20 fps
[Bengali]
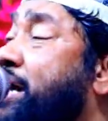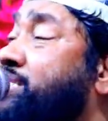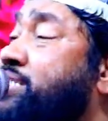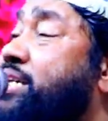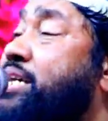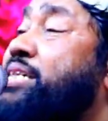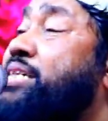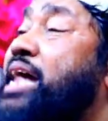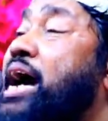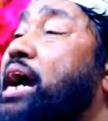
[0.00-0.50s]

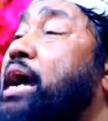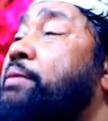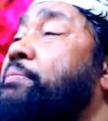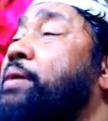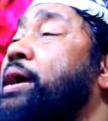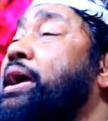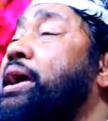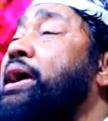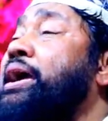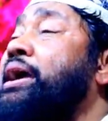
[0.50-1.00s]
কাছেই
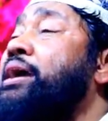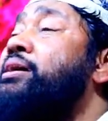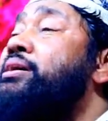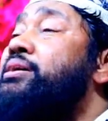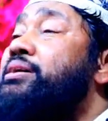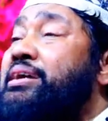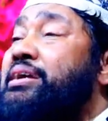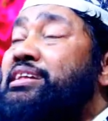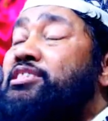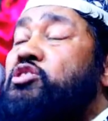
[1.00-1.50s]
থাকবে
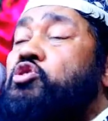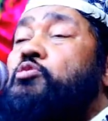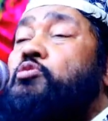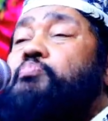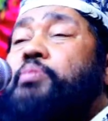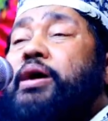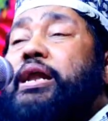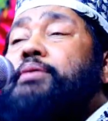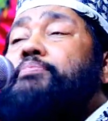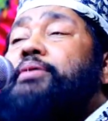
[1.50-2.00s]
কিন্তু
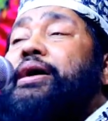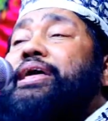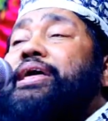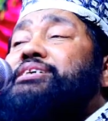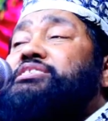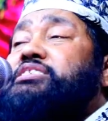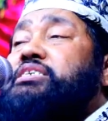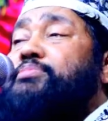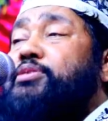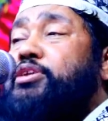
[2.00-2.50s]
পারিবারিক
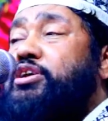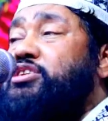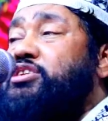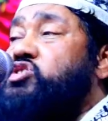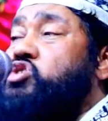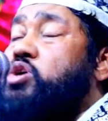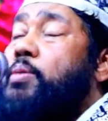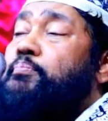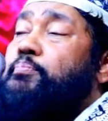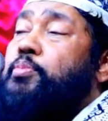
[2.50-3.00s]
জীবনের
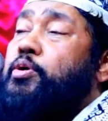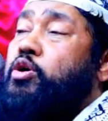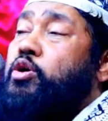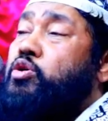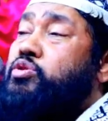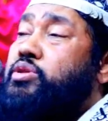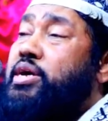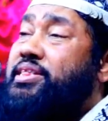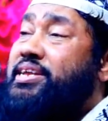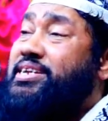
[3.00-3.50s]
সম্পর্ক
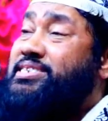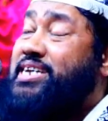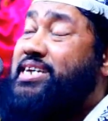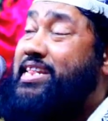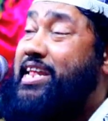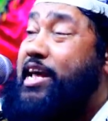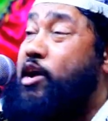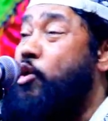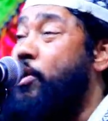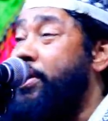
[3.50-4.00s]
তাদের
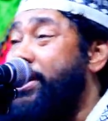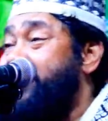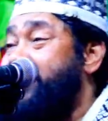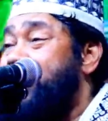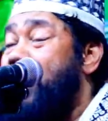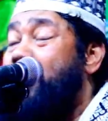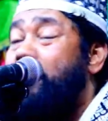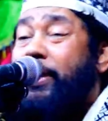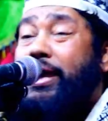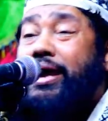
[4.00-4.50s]
সাথে করা
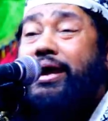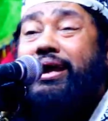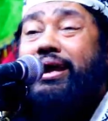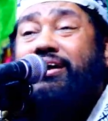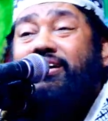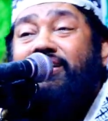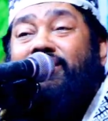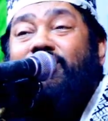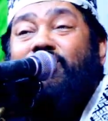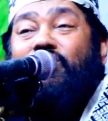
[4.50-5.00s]
যাবে
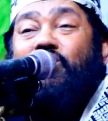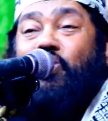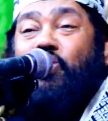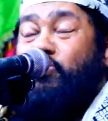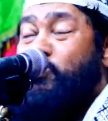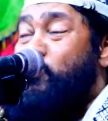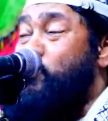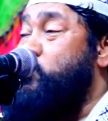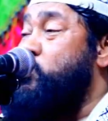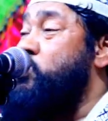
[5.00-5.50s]

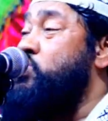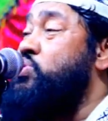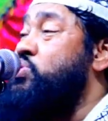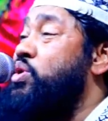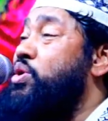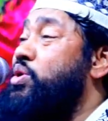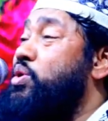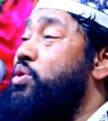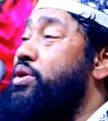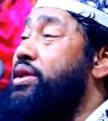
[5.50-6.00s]
কত
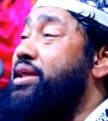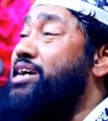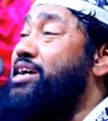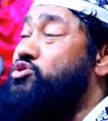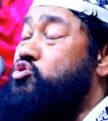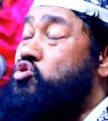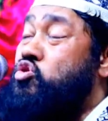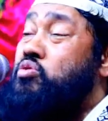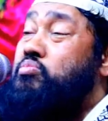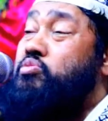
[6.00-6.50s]
সুন্দর করে
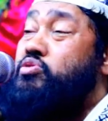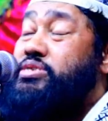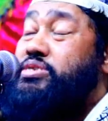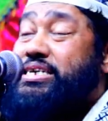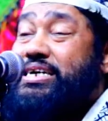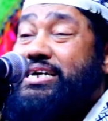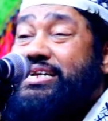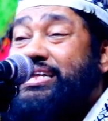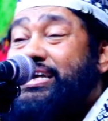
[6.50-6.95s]
রাসুল বুঝিয়ে